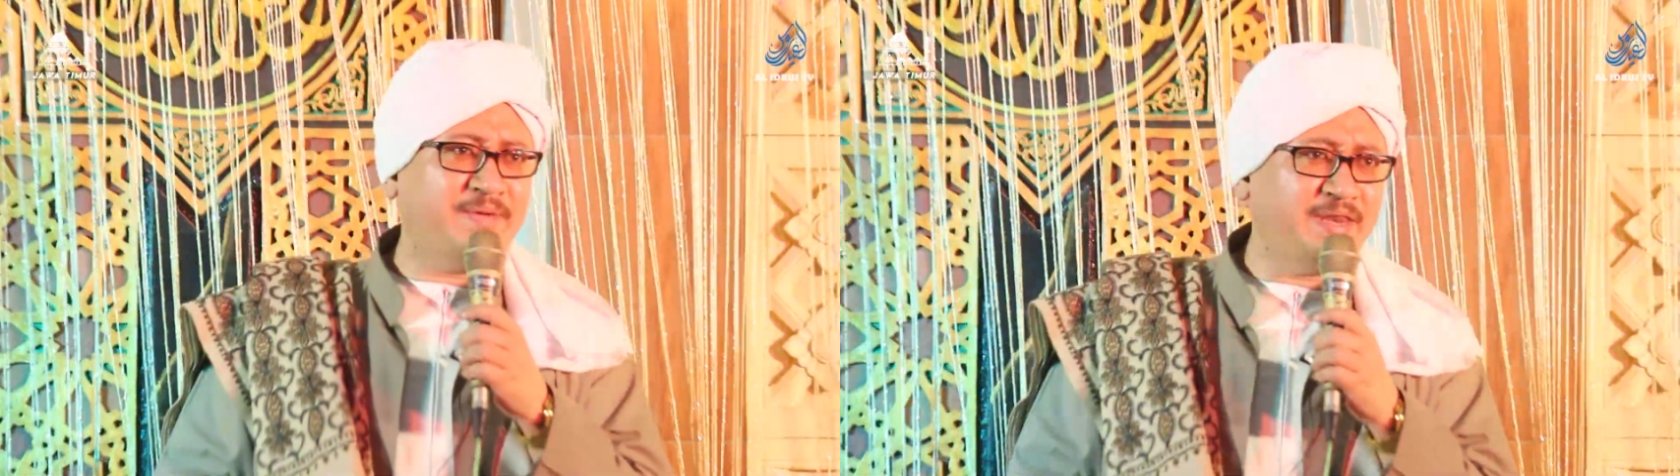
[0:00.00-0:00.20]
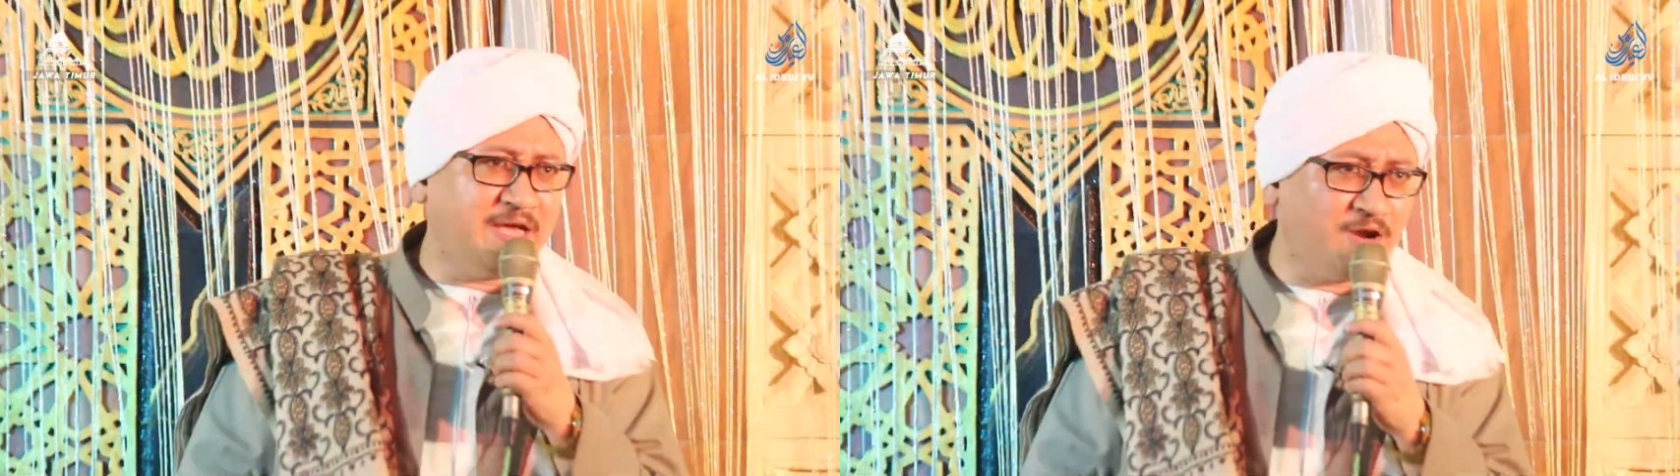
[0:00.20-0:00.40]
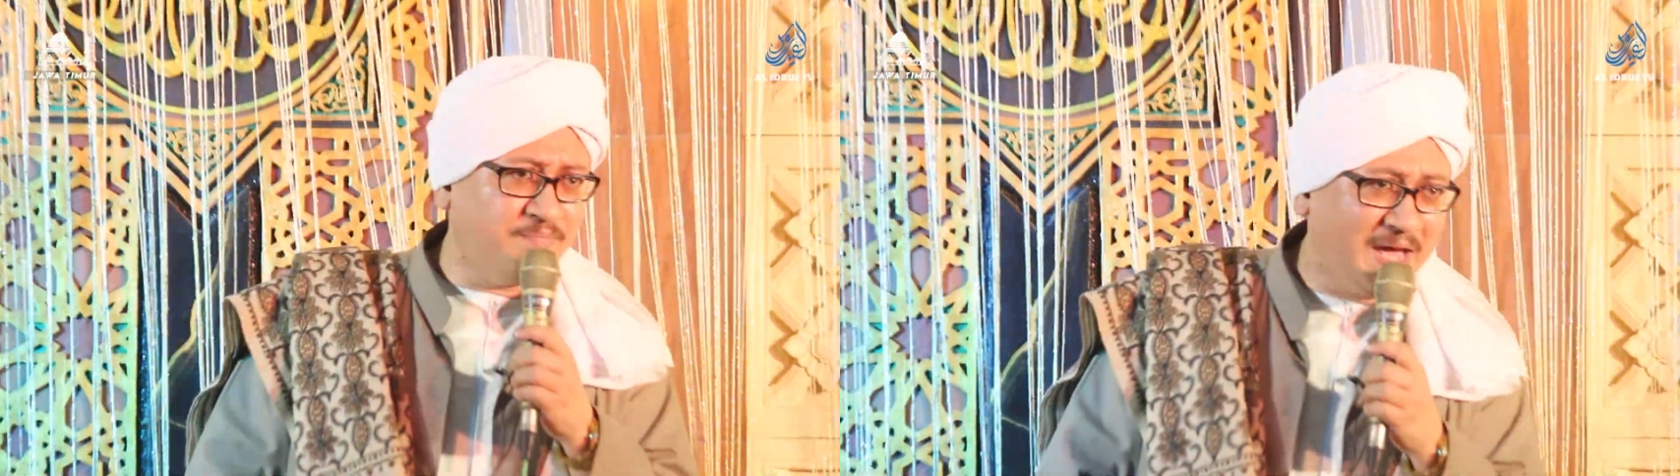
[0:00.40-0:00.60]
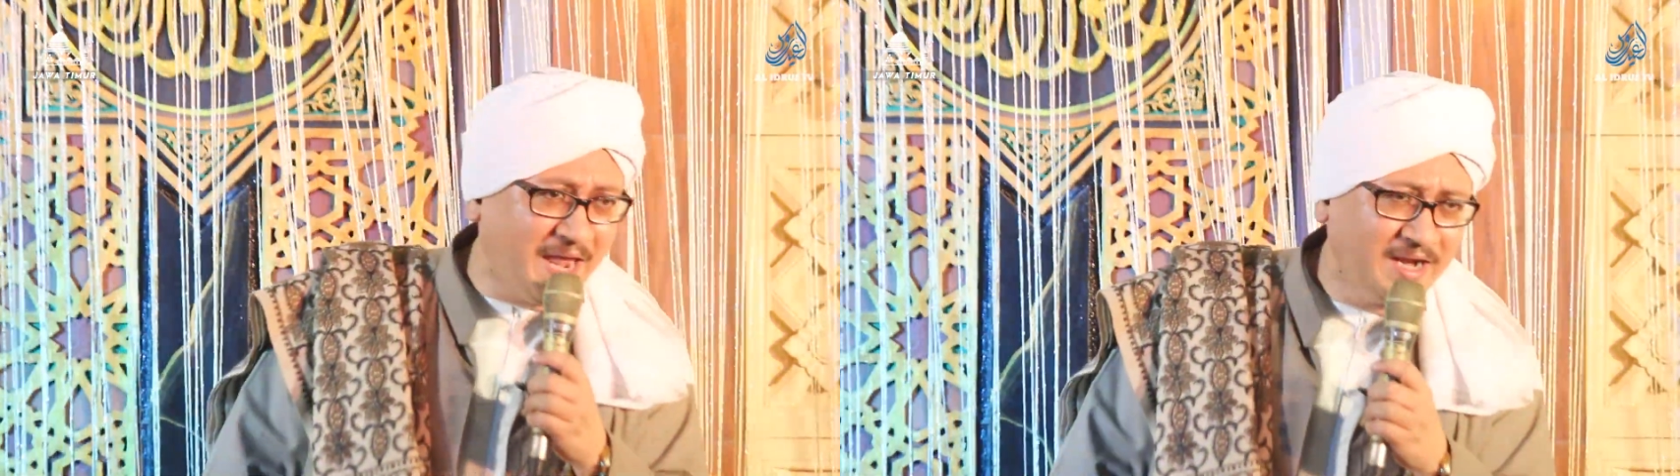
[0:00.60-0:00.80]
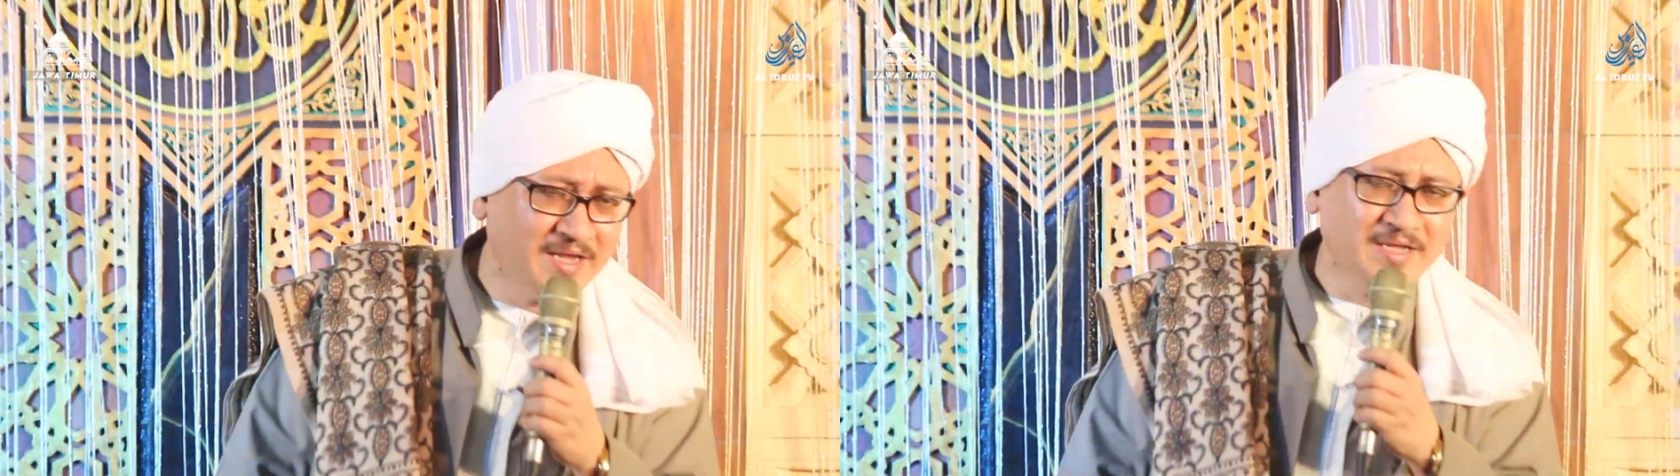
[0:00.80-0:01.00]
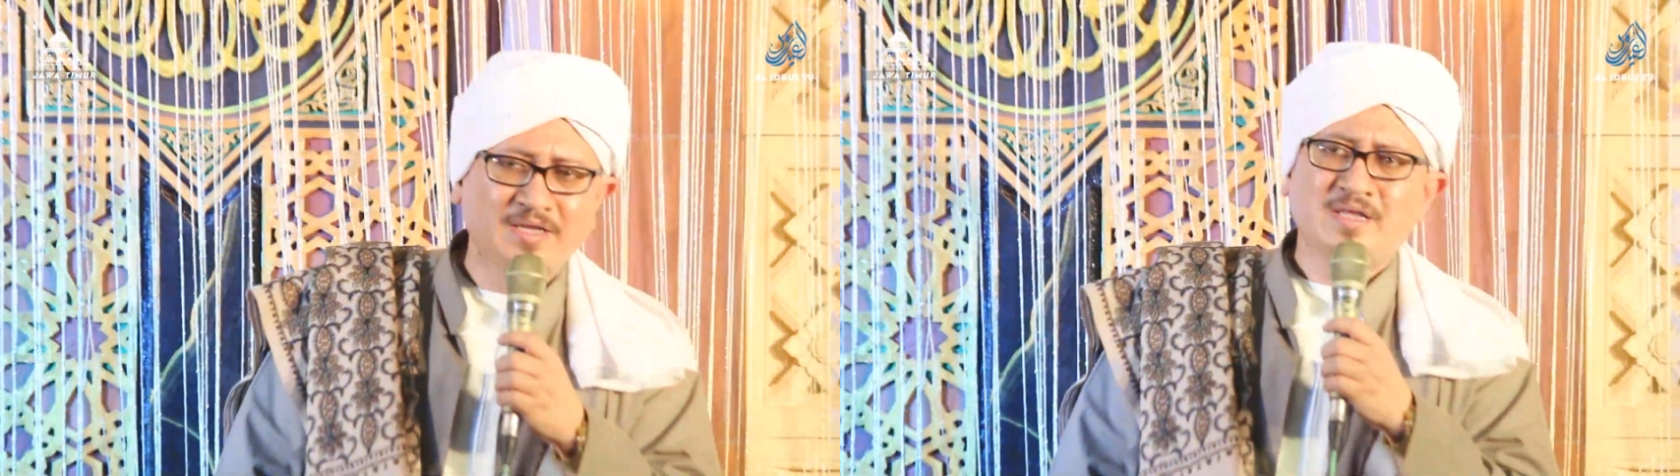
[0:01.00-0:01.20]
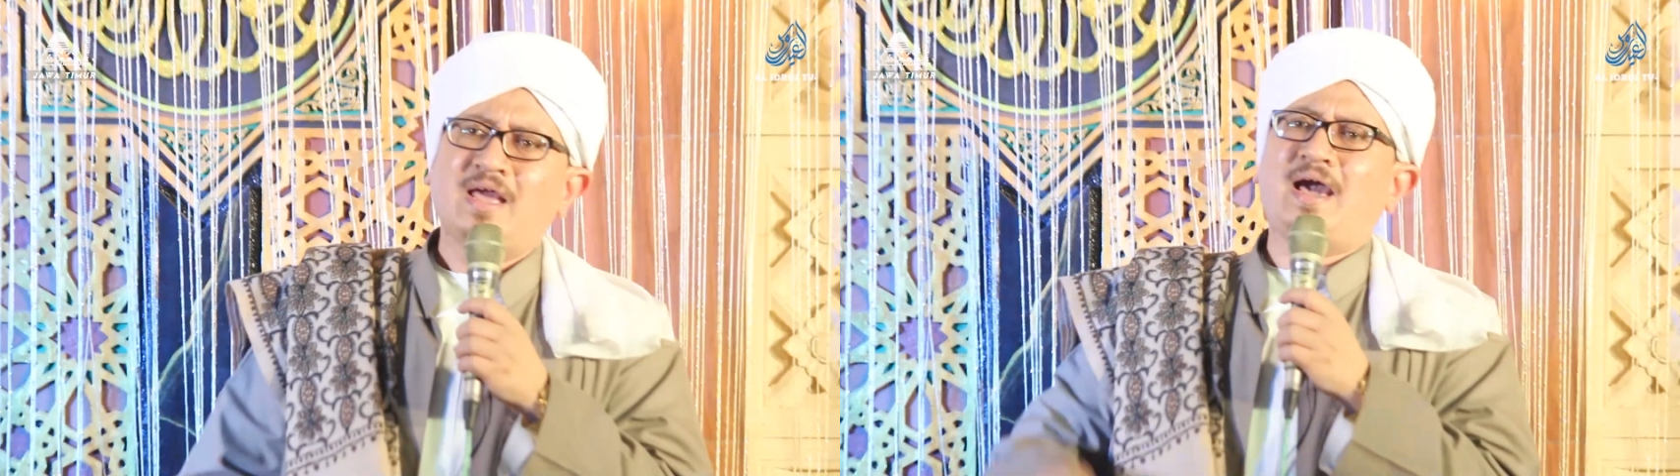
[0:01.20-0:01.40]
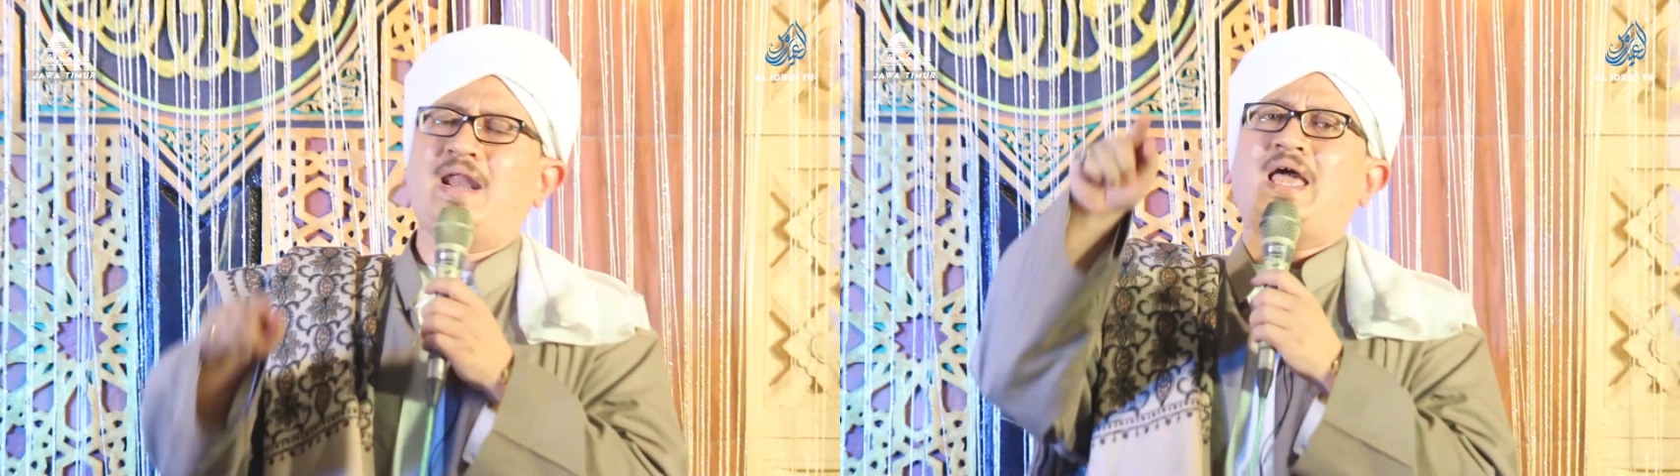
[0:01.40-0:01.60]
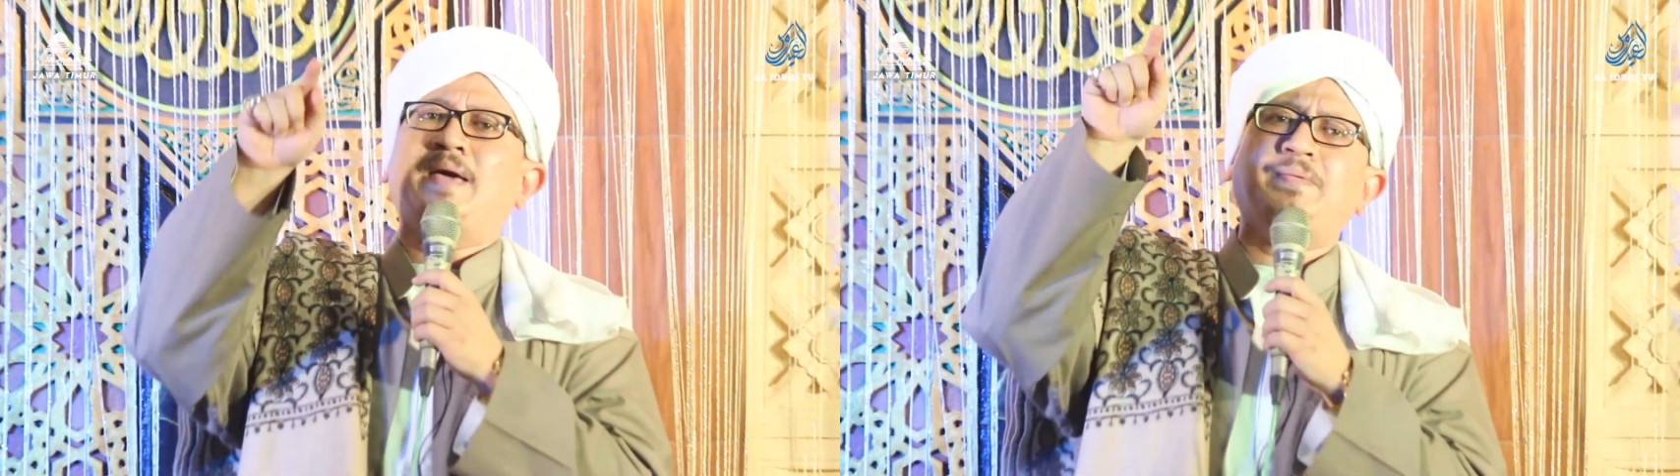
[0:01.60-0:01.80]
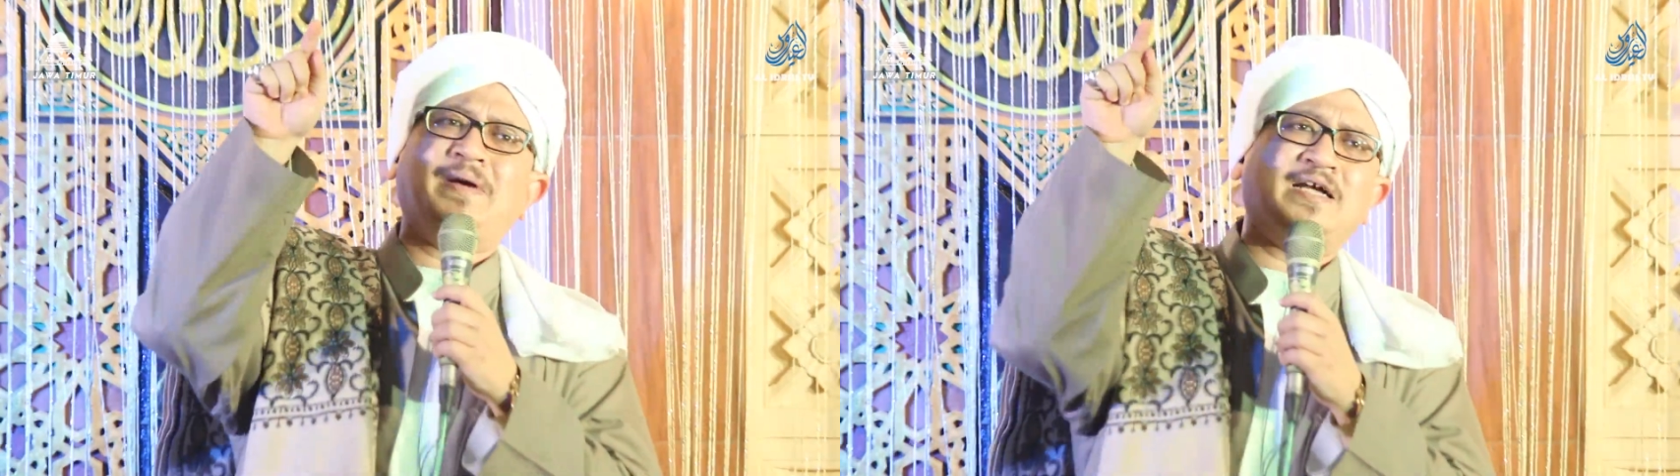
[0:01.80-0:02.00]
Amin ya rabbal Al
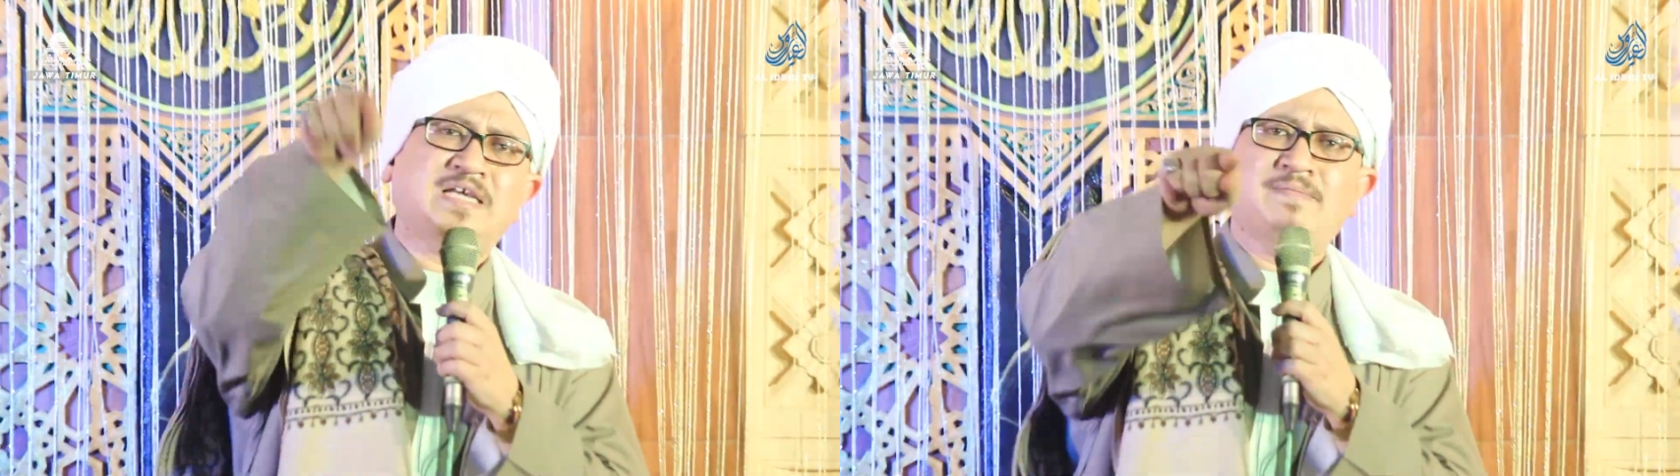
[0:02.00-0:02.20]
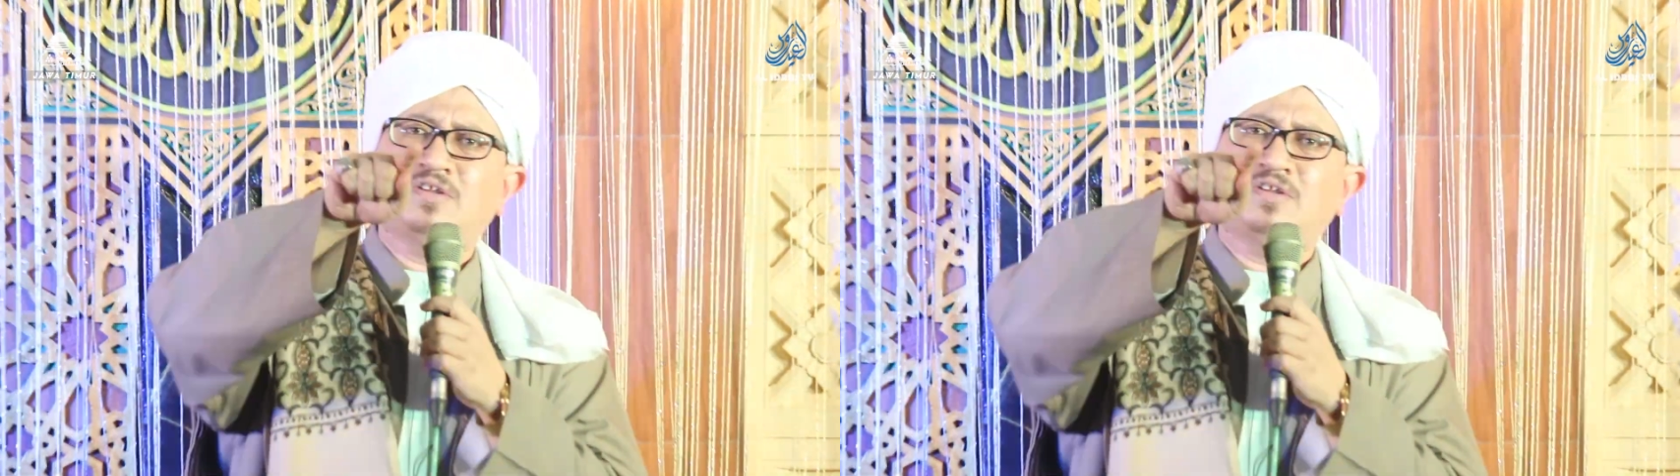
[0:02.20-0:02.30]
Habib Hasan